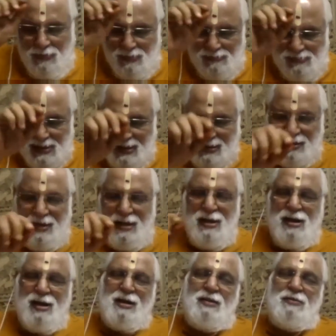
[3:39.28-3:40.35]

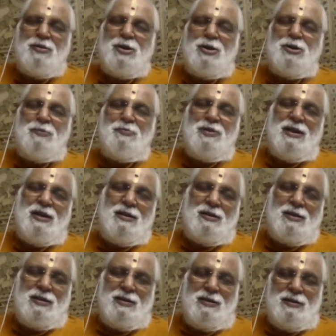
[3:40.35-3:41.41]
வேட்டையாட வேண்டும்
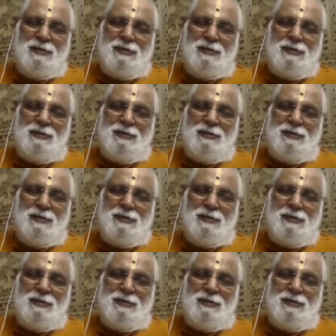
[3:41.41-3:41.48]
என்று